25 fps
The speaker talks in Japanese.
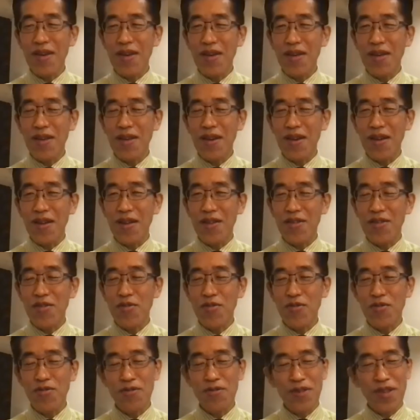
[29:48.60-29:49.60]
で、だからちょっ
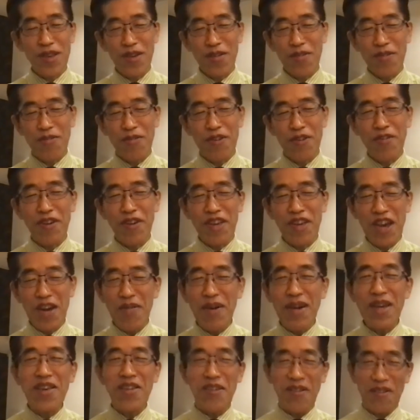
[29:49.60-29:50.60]
とね、これはや
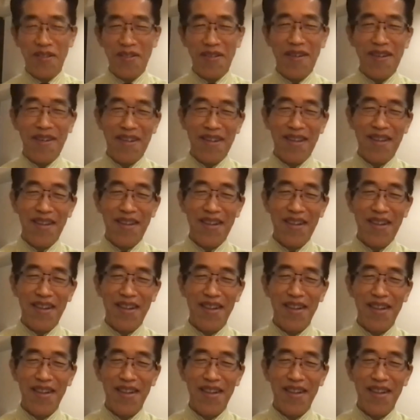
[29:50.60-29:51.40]
ばいよ。う